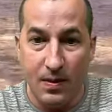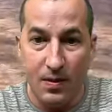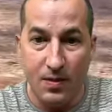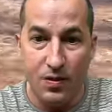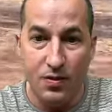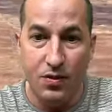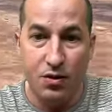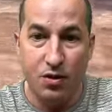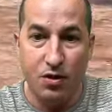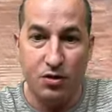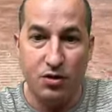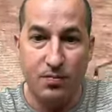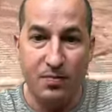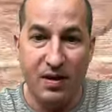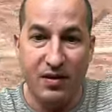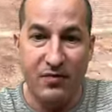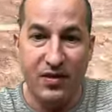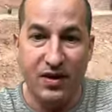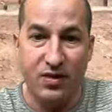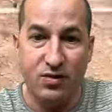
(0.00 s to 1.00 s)
Dos.
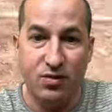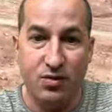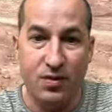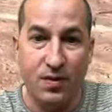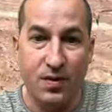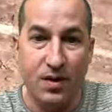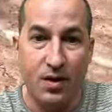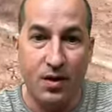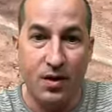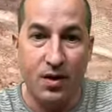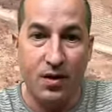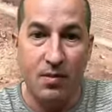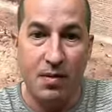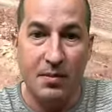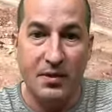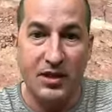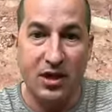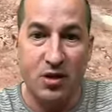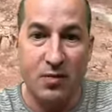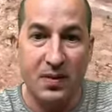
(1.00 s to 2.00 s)
Perfecto. Y vamos a
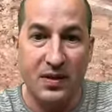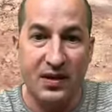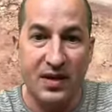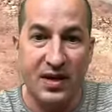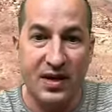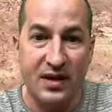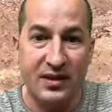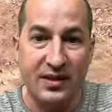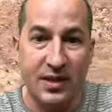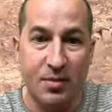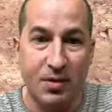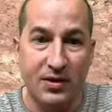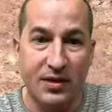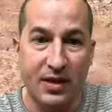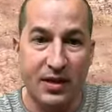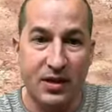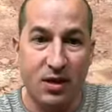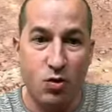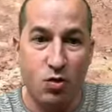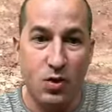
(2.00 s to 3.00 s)
echarnos para atrás. Tenemos que tener
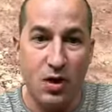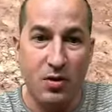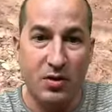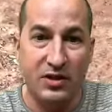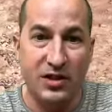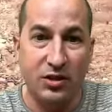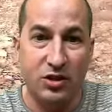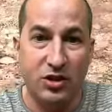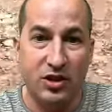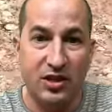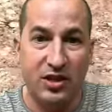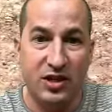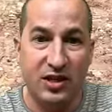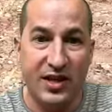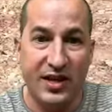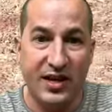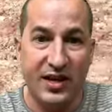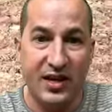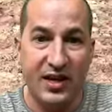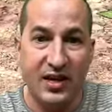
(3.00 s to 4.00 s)
este cuidado con
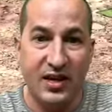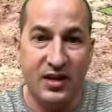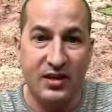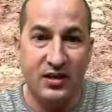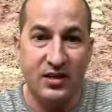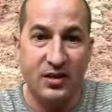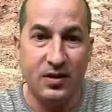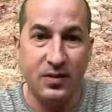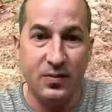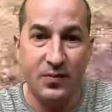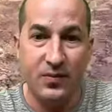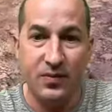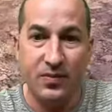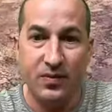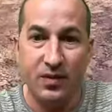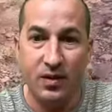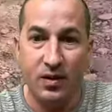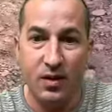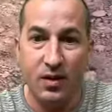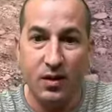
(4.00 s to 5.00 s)
183.
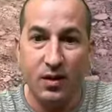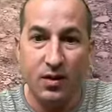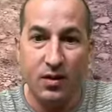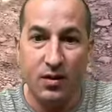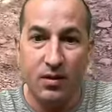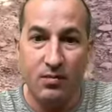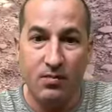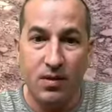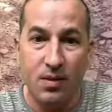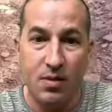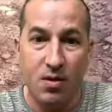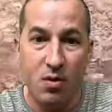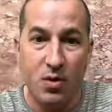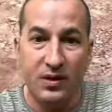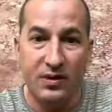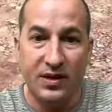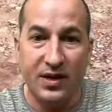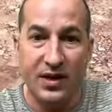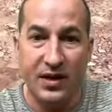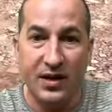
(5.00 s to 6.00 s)
Vamos a
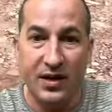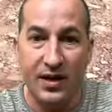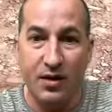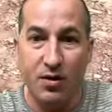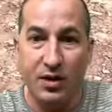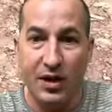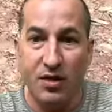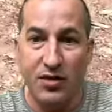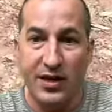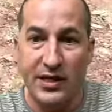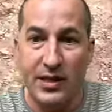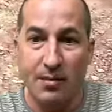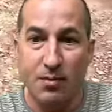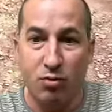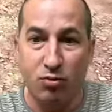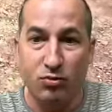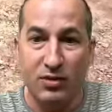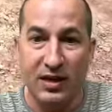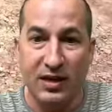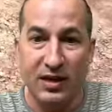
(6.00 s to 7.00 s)
aguantar aquí. Ok, nos quitamos
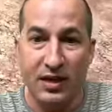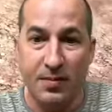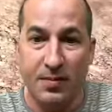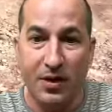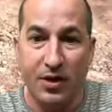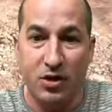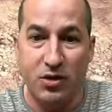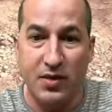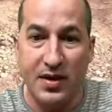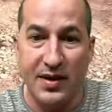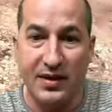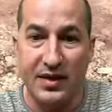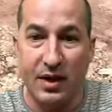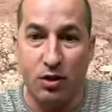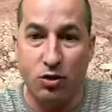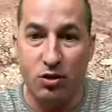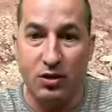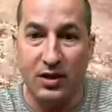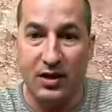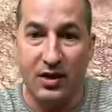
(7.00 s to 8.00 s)
un tanque, pero ellos se van a quitar
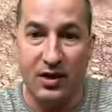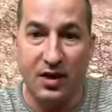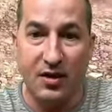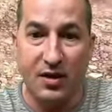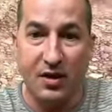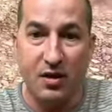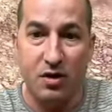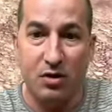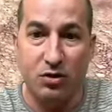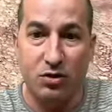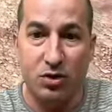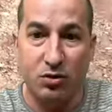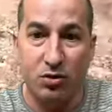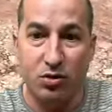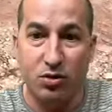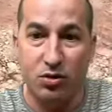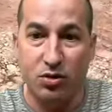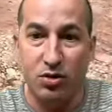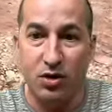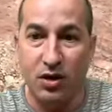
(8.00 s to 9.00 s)
otro tanque ahora no
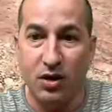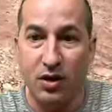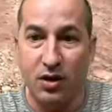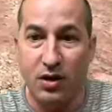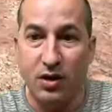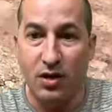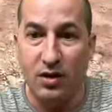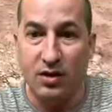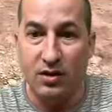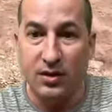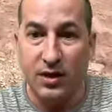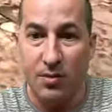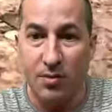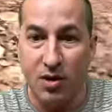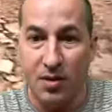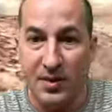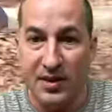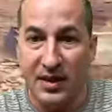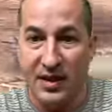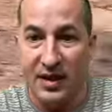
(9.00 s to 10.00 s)
nosotros. Tenemos que
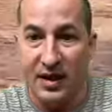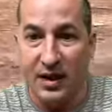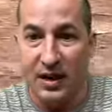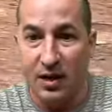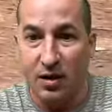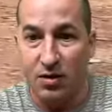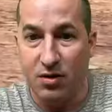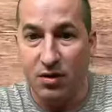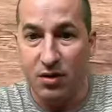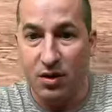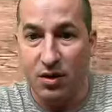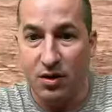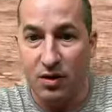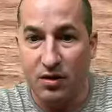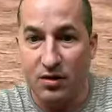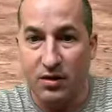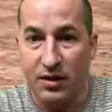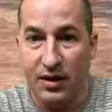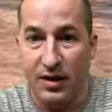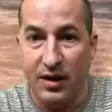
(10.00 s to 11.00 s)
meterle al Leo.
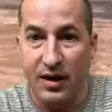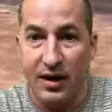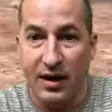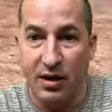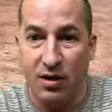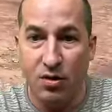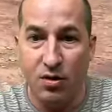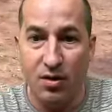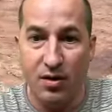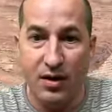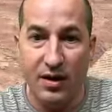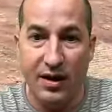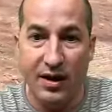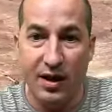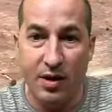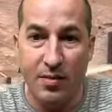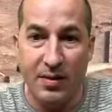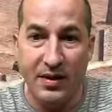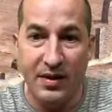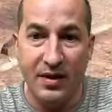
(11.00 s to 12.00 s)
El Leo, el Leo
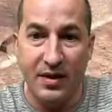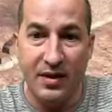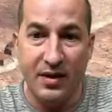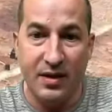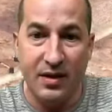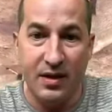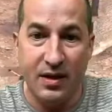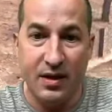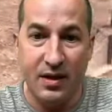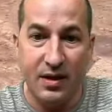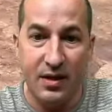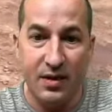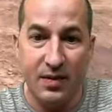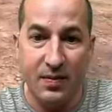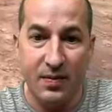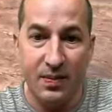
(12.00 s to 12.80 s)
me...